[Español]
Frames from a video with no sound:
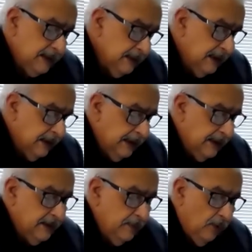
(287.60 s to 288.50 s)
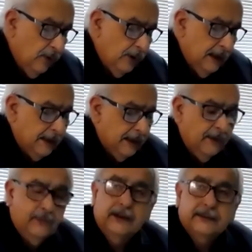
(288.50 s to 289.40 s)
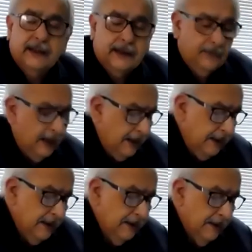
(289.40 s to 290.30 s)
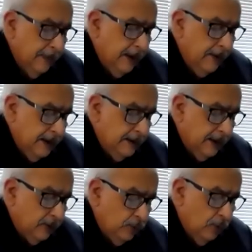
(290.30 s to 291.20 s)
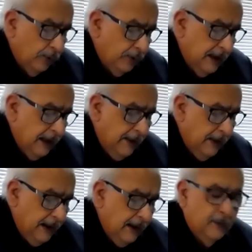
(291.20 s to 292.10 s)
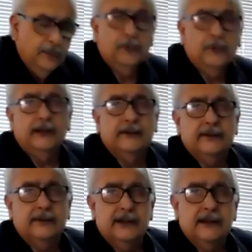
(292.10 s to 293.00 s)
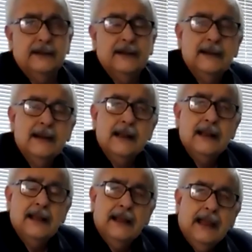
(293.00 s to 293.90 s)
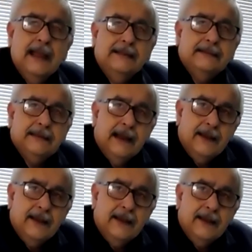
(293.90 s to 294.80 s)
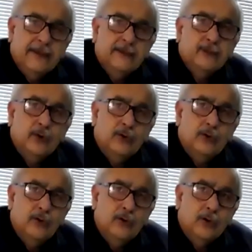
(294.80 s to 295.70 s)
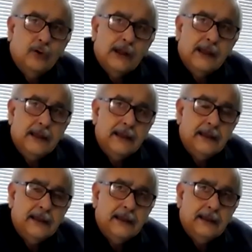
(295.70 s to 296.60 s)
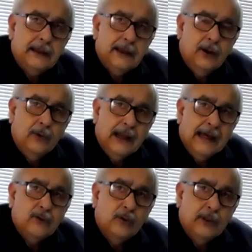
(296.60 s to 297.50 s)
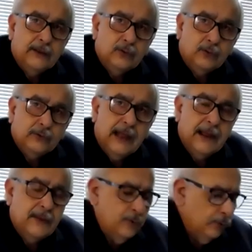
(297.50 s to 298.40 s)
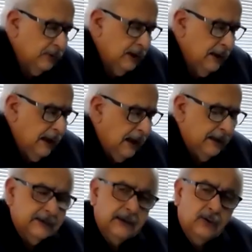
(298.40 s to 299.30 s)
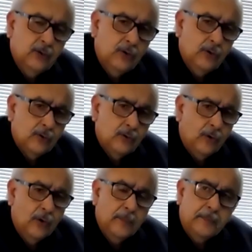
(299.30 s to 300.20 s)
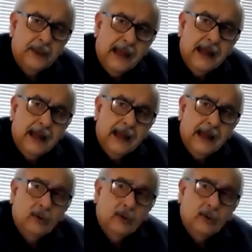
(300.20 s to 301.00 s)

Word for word: y el décimo, el que las Fuerzas Armadas deben estar subordinadas al poder civil. Es tanto lo que a lo largo de estos años ha sido golpeado